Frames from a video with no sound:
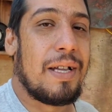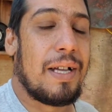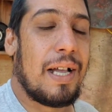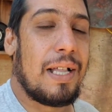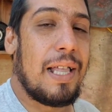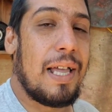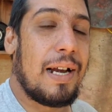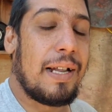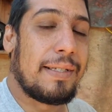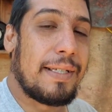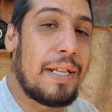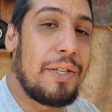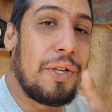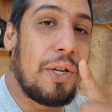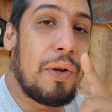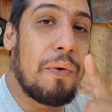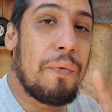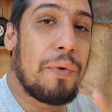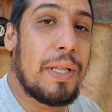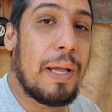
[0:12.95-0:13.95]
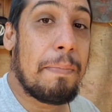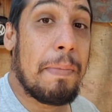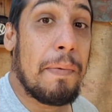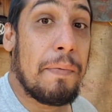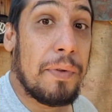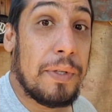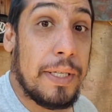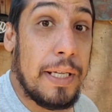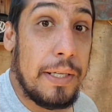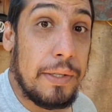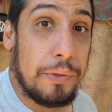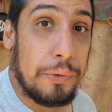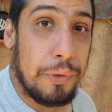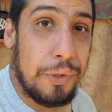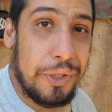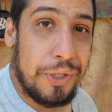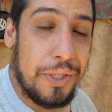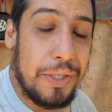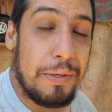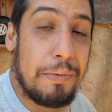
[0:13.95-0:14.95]
Galera, essa dica eu vou dar para vocês
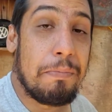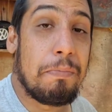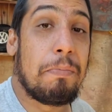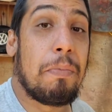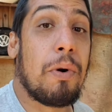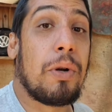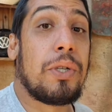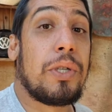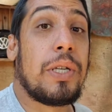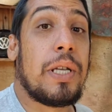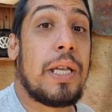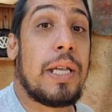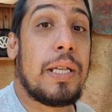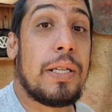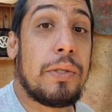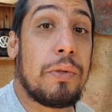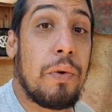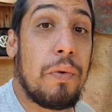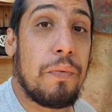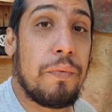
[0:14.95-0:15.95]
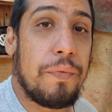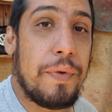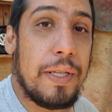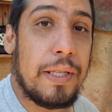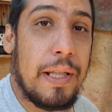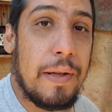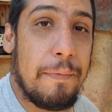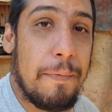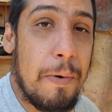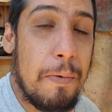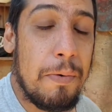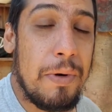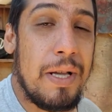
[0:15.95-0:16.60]
hoje, pode resolver, tá bom?